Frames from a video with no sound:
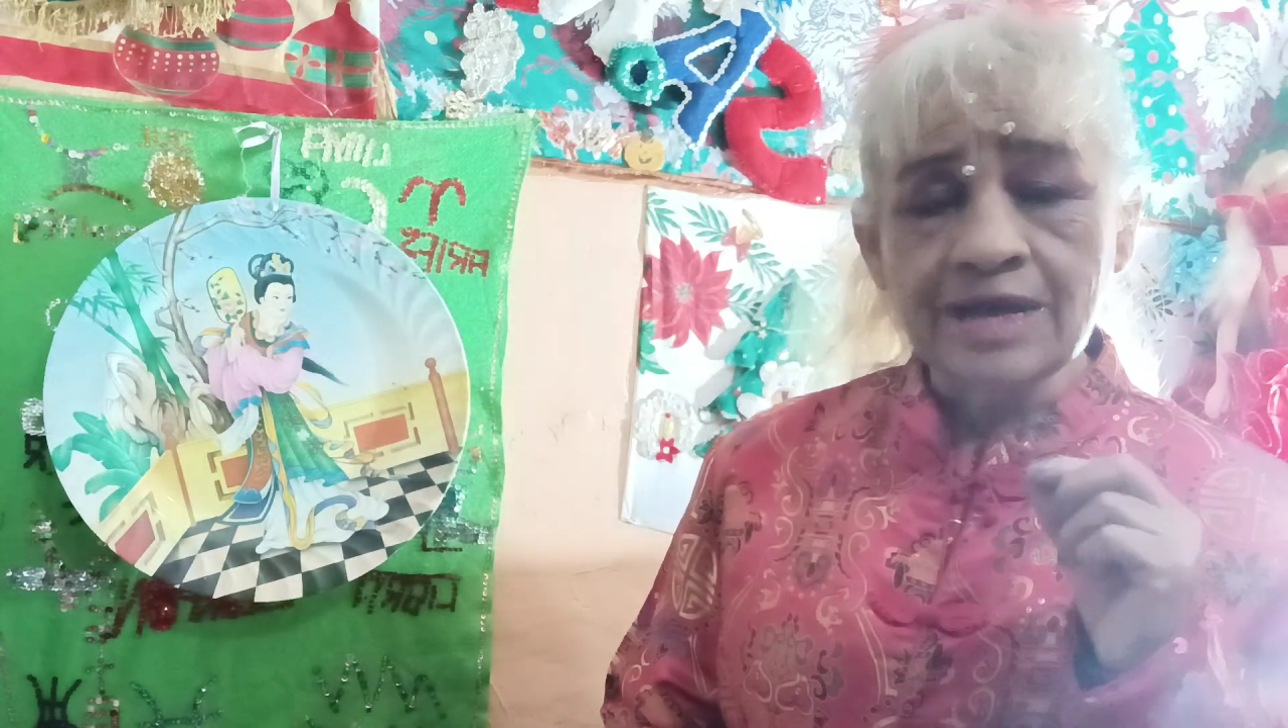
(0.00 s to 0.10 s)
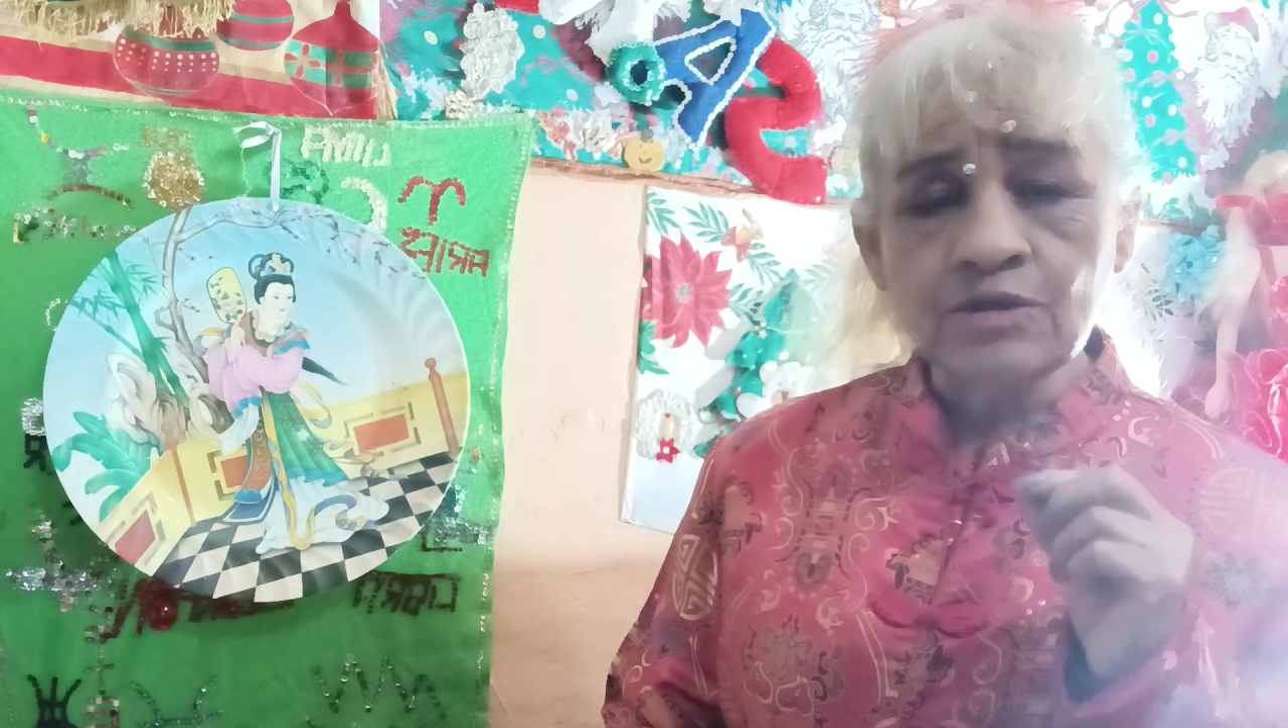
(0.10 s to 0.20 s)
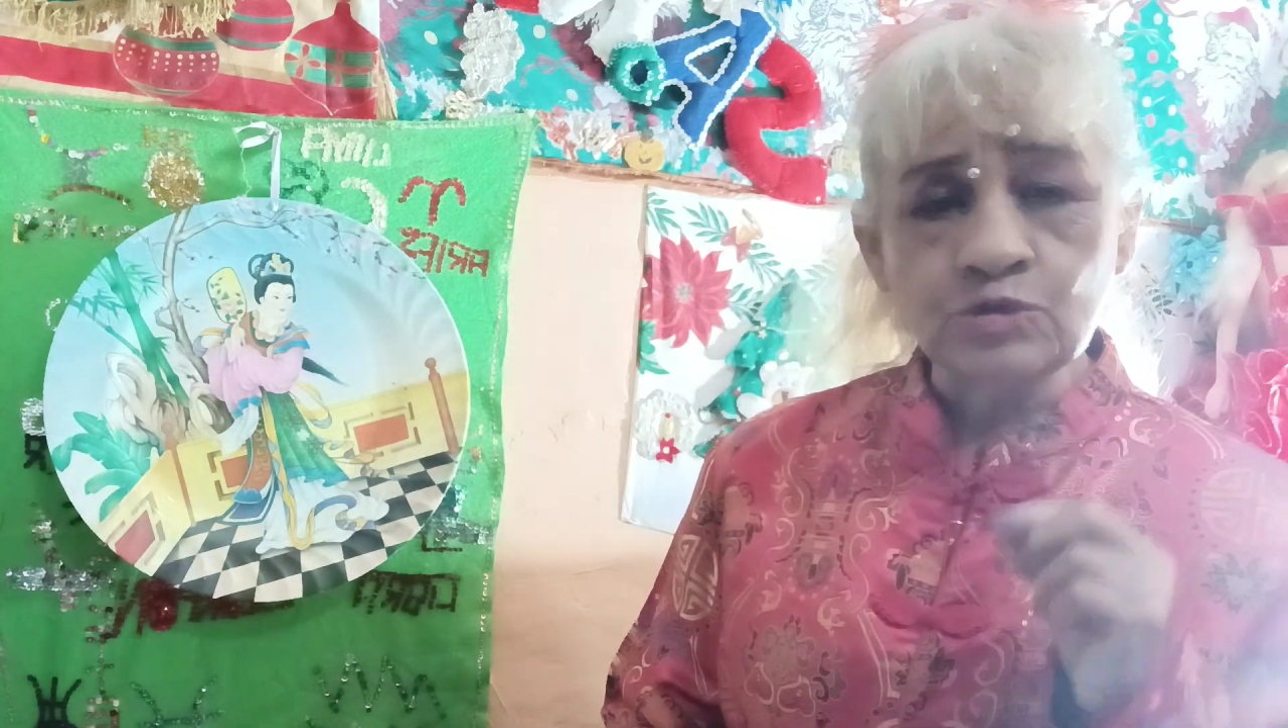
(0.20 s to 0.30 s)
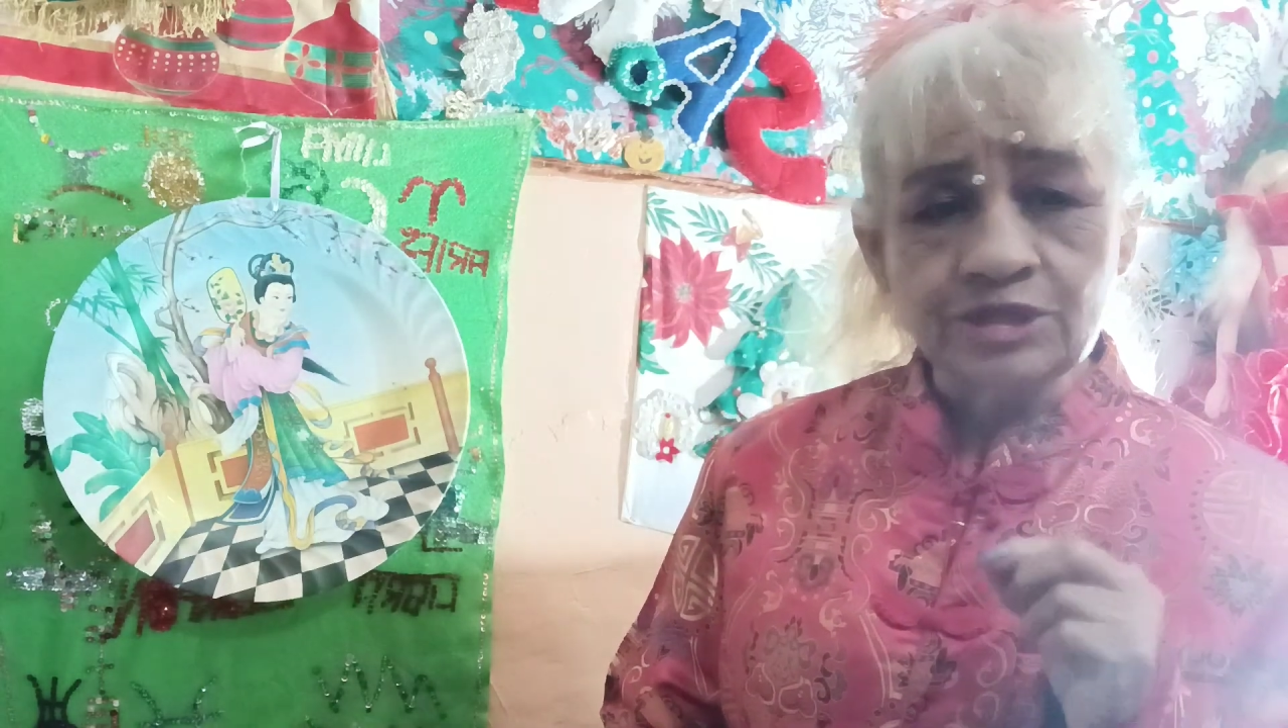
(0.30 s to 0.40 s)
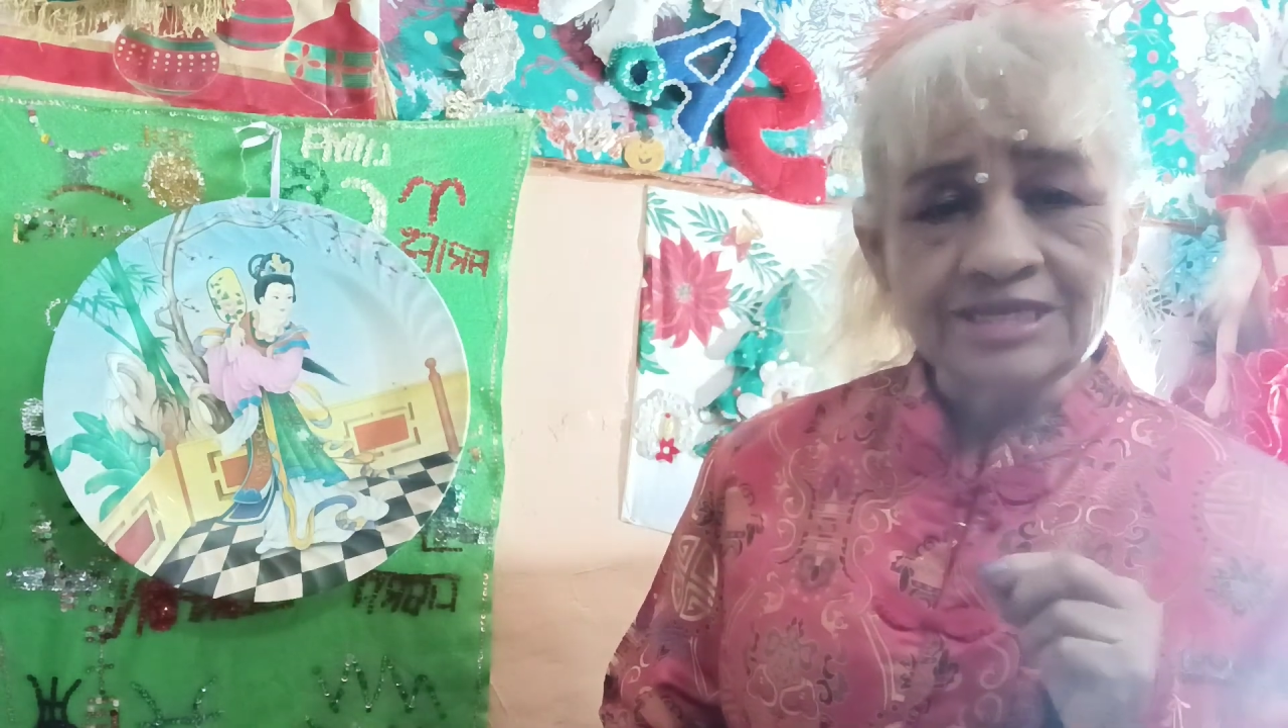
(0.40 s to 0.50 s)

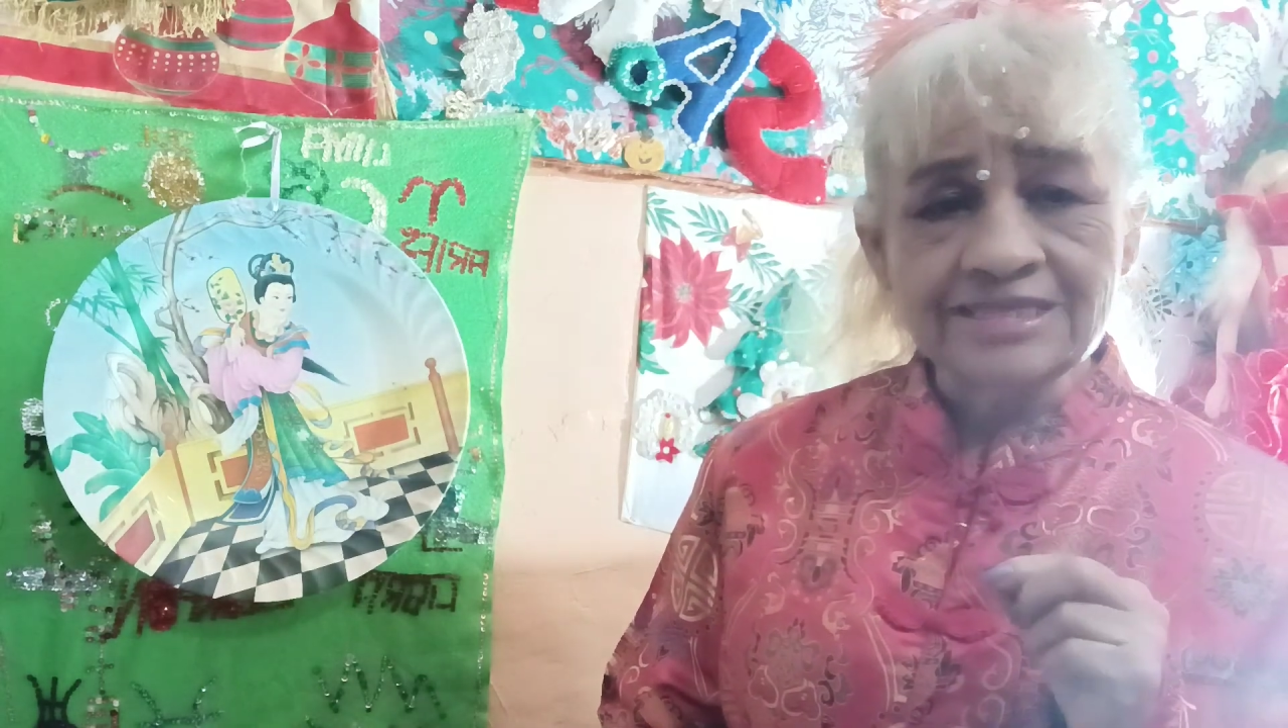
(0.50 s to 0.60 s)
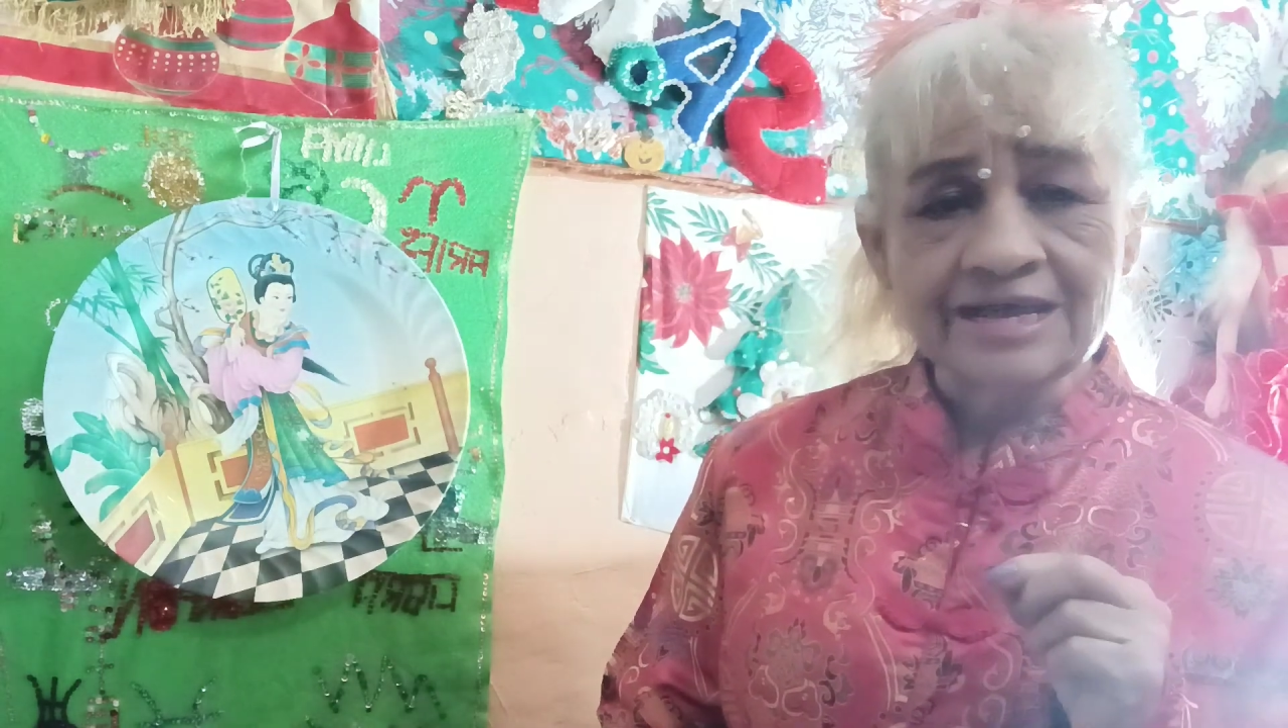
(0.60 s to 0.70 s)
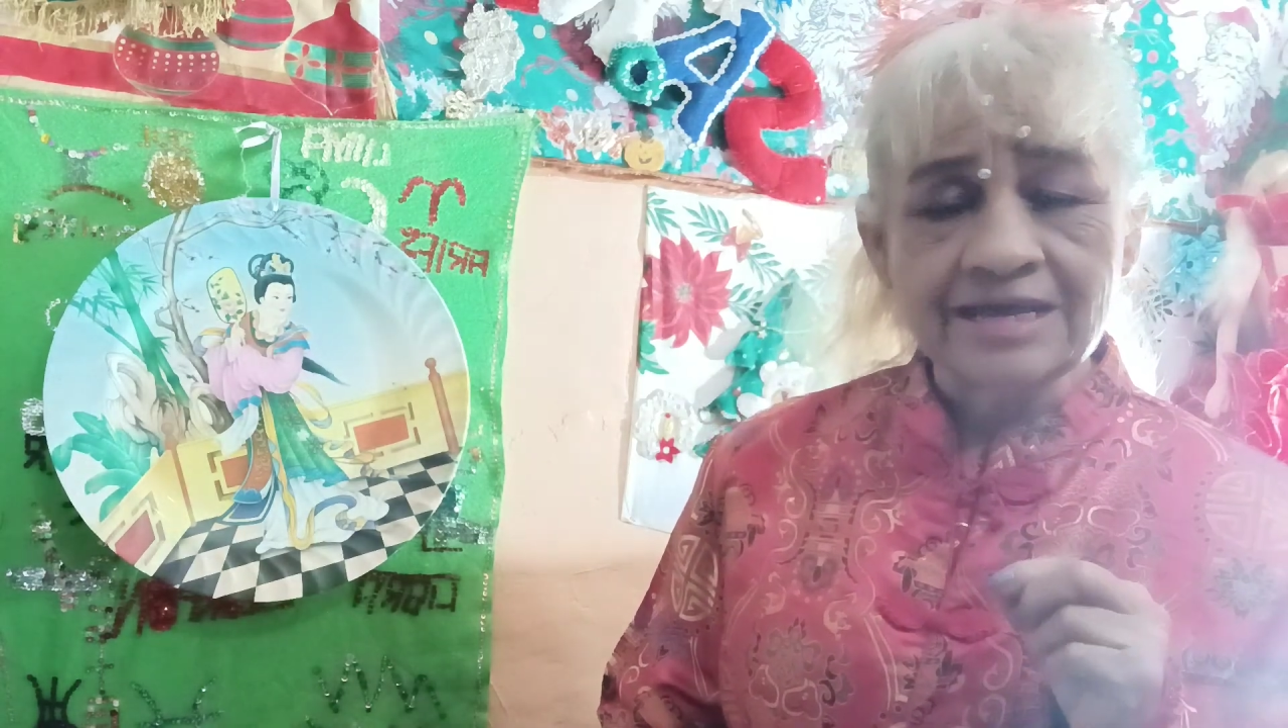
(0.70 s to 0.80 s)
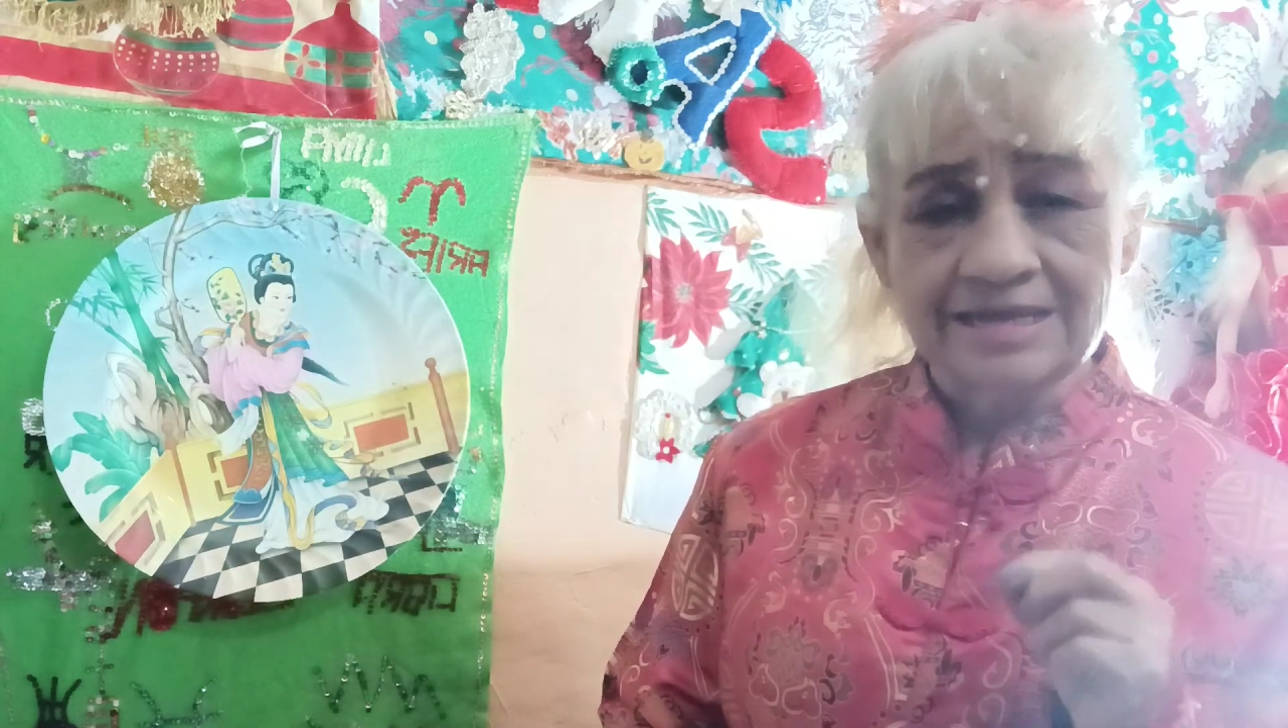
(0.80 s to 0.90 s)
gotita